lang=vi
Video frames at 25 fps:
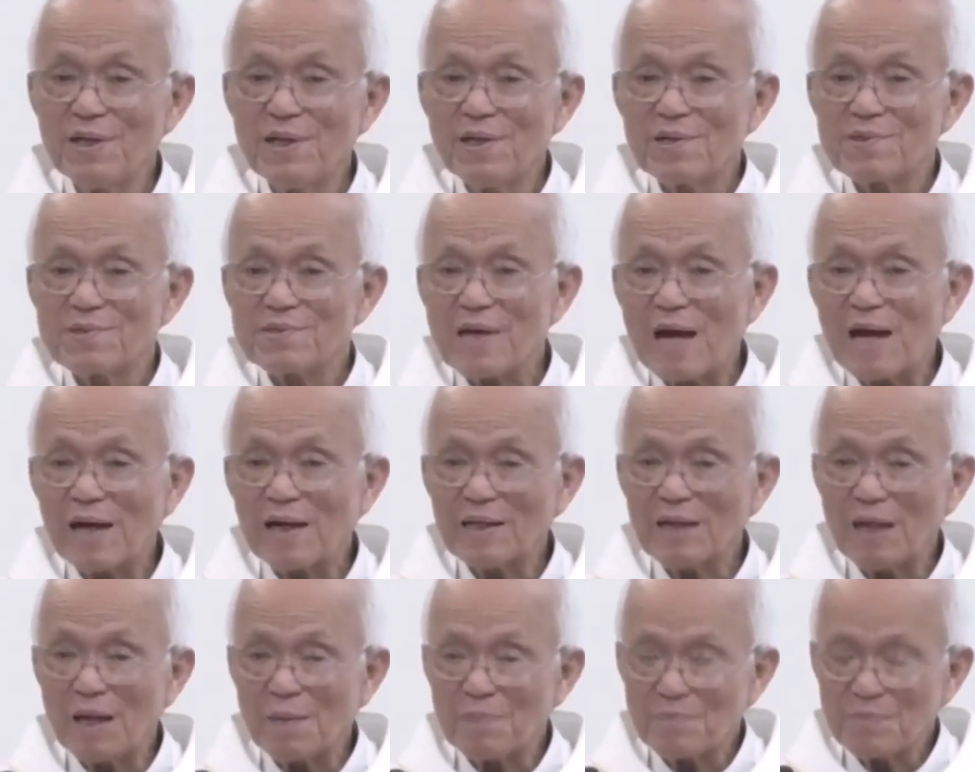sáng
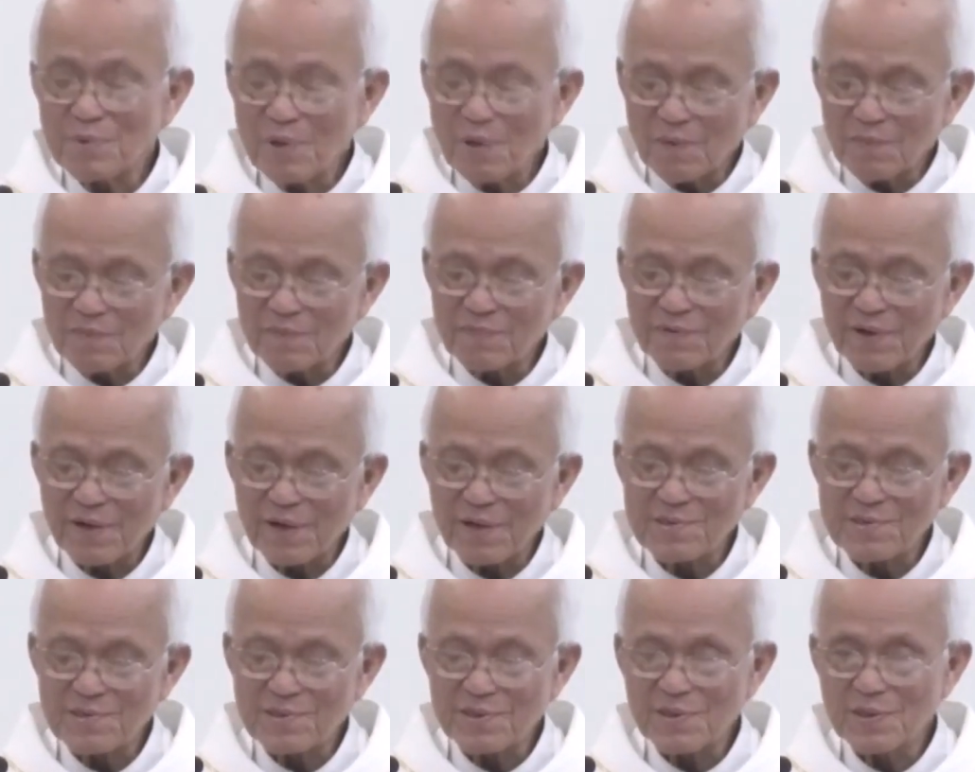lập dòng
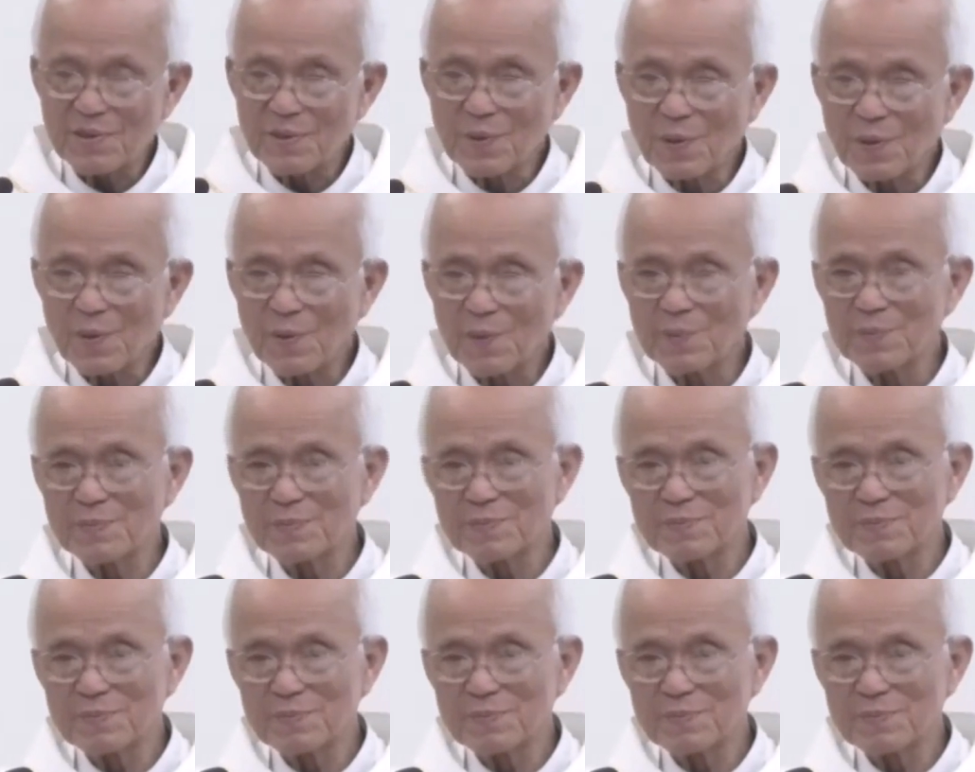Francisco.